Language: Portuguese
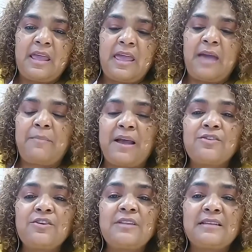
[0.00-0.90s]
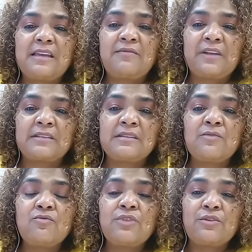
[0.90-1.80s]
É a partir dessa reflexão
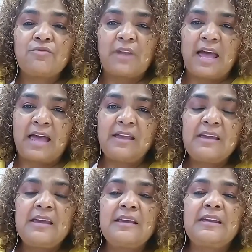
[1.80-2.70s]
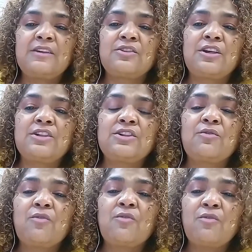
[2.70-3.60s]
curricular que a gente,
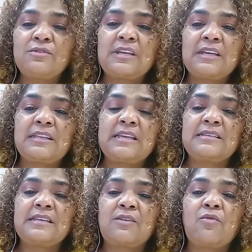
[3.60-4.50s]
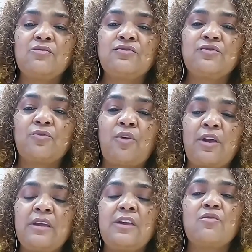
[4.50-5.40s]
com certeza,
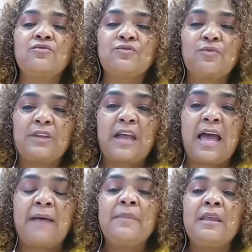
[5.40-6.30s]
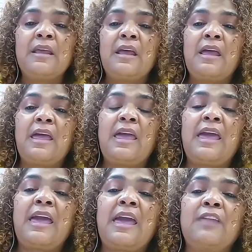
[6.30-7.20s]
constrói e construirá
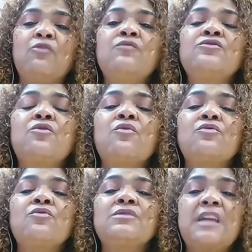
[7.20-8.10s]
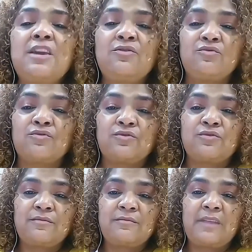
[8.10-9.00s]
é, novos
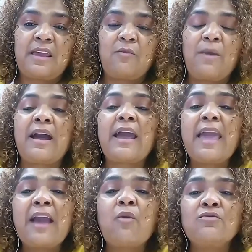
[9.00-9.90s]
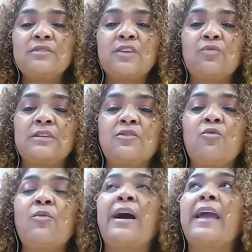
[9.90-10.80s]
conceitos, né? uma reconceituação,
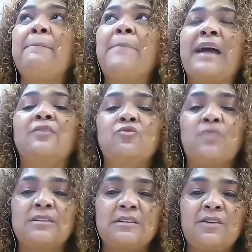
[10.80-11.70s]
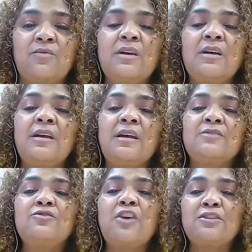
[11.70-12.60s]
uma repactuação
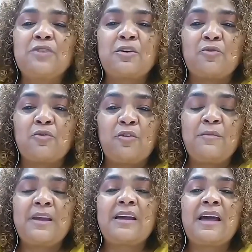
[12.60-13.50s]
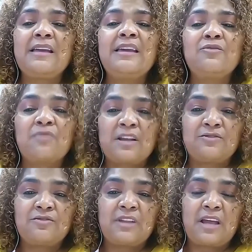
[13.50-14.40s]
socioeconômica e
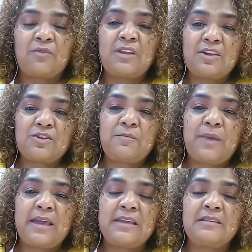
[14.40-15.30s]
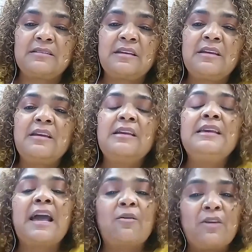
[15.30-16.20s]
educacional neste país,
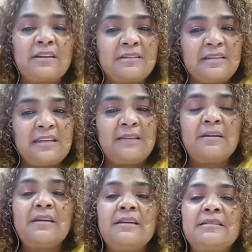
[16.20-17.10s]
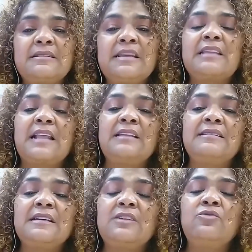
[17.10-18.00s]
e agora sim,
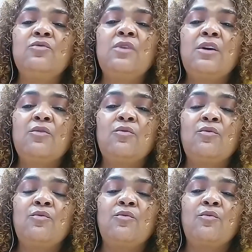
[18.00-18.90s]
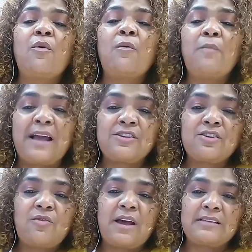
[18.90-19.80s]
centralizando o combate
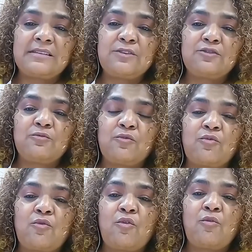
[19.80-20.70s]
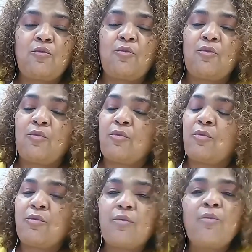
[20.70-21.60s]
ao racismo como
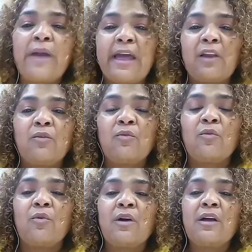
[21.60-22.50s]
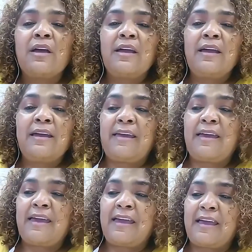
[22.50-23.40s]
o elo
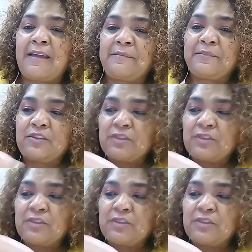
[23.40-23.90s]
é, de